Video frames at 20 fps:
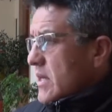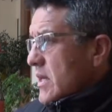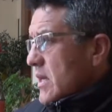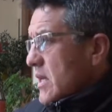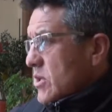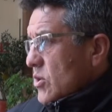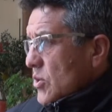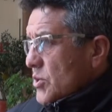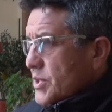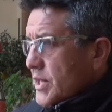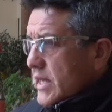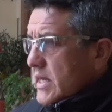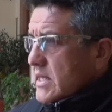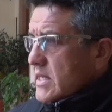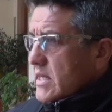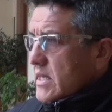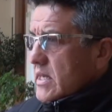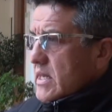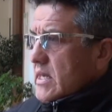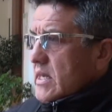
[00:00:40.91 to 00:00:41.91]

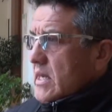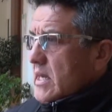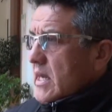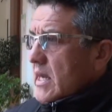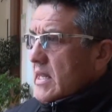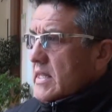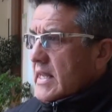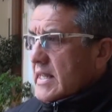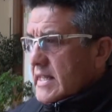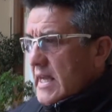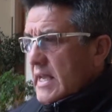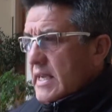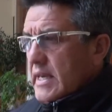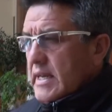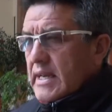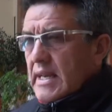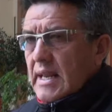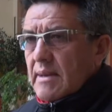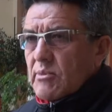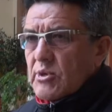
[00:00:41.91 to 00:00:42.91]
Entonces, eh, el detalle
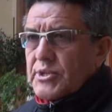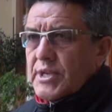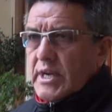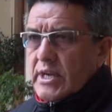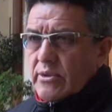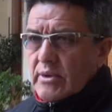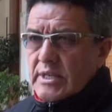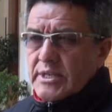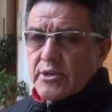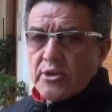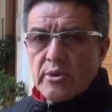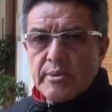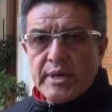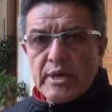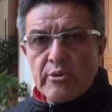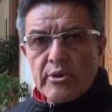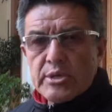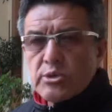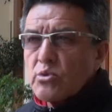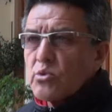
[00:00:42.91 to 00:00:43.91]
que le hemos traído al señor
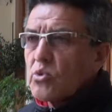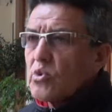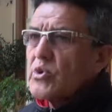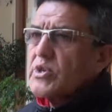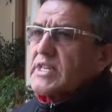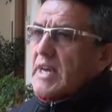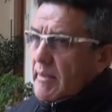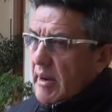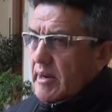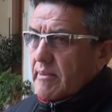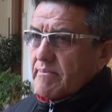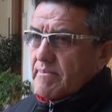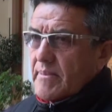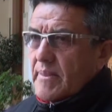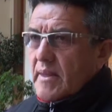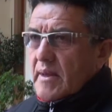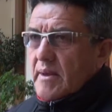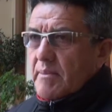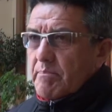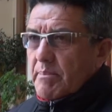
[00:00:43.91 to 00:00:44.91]
gobernador es un cuichamán
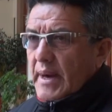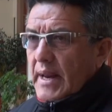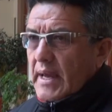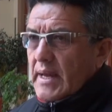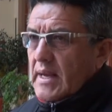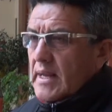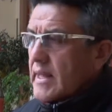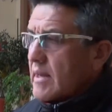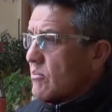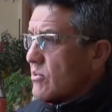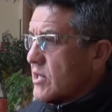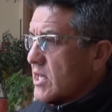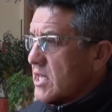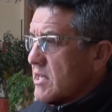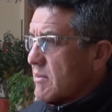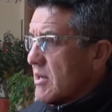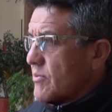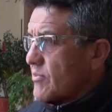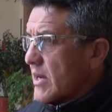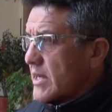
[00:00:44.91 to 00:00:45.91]
para que le dé
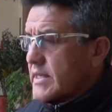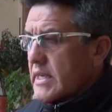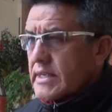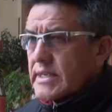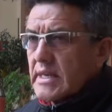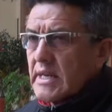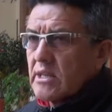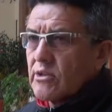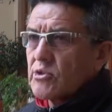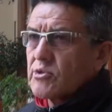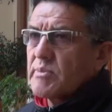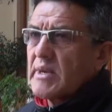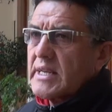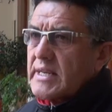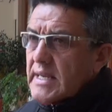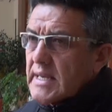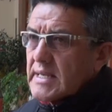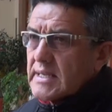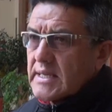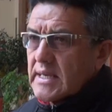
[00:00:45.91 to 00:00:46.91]
muchísimas fuerzas en el
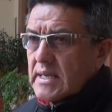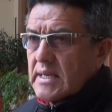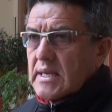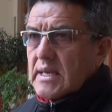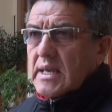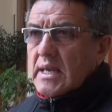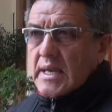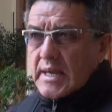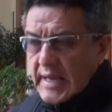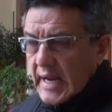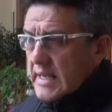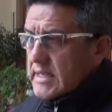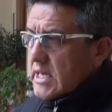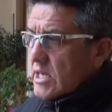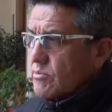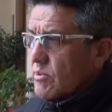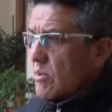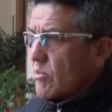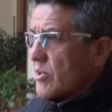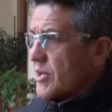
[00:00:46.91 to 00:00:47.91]
2015.
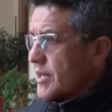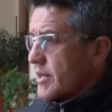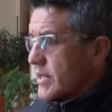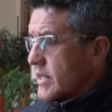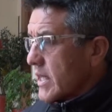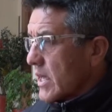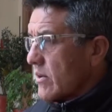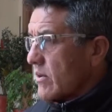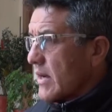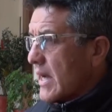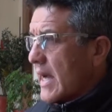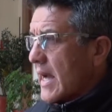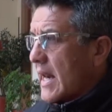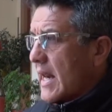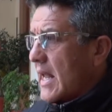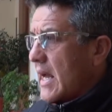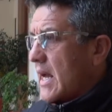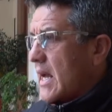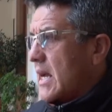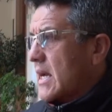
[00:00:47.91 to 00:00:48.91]
Gracias, vuelvo y reitero, a
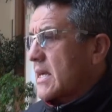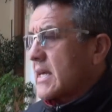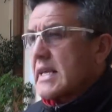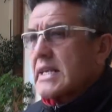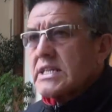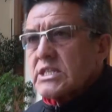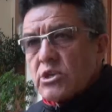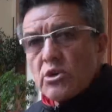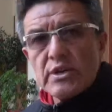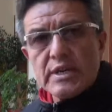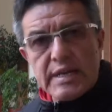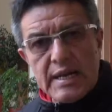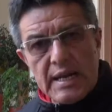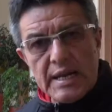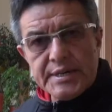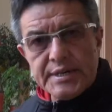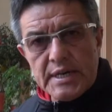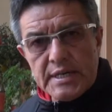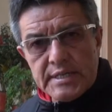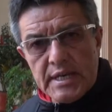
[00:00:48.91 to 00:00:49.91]
la gestión que
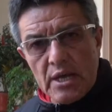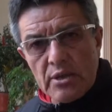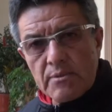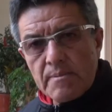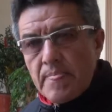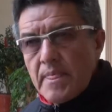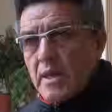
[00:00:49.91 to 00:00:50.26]
él ha realizado.